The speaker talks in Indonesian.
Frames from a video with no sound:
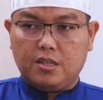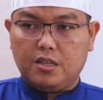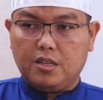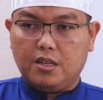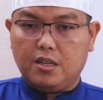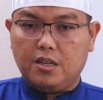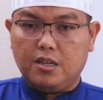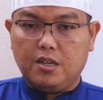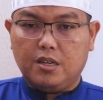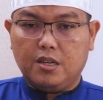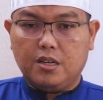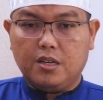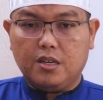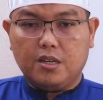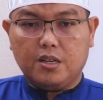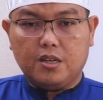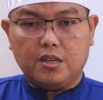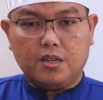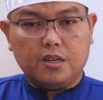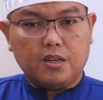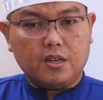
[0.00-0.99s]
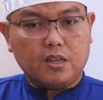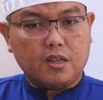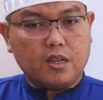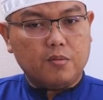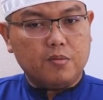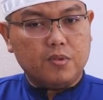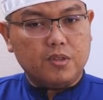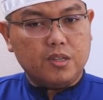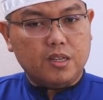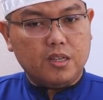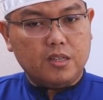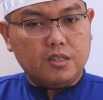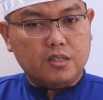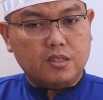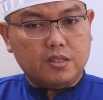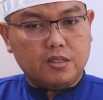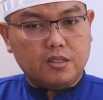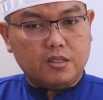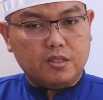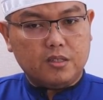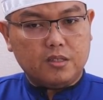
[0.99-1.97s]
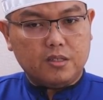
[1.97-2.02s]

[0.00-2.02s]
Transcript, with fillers: Eh, kemudian